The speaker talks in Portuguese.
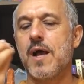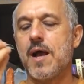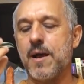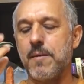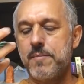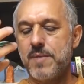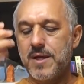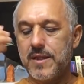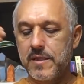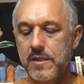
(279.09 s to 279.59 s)
a
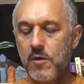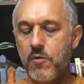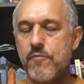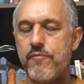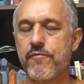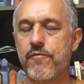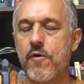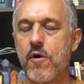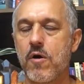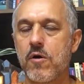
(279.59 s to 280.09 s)
manter o
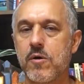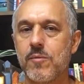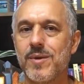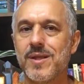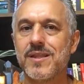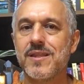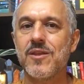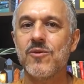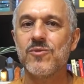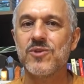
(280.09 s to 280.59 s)
foco,
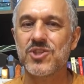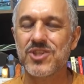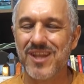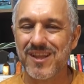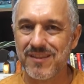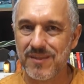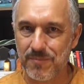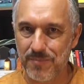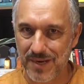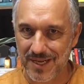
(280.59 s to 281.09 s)
manter o
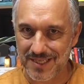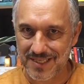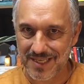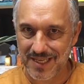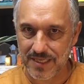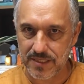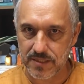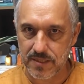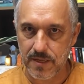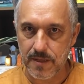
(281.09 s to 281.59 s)
estado de
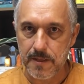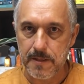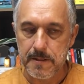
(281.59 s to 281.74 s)
presença.